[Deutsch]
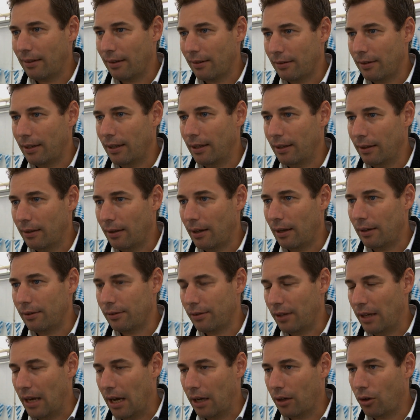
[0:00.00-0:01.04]
sind
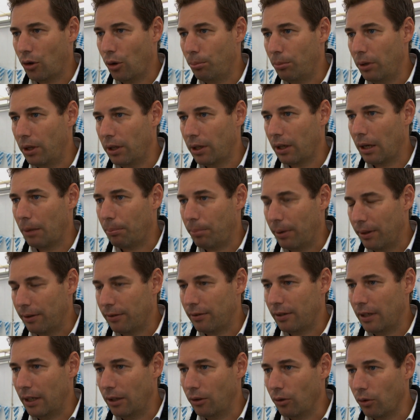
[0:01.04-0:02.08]
als herkömmliche
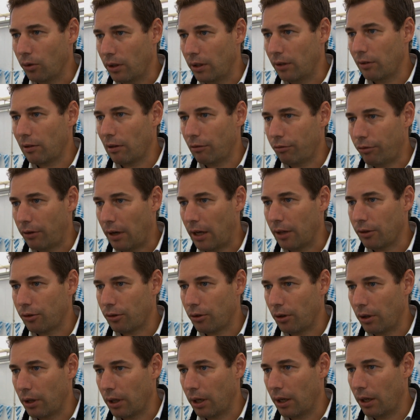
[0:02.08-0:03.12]
Benzin- und
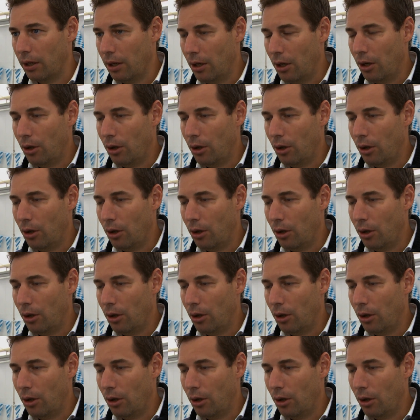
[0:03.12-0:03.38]
Dieselfahrzeuge,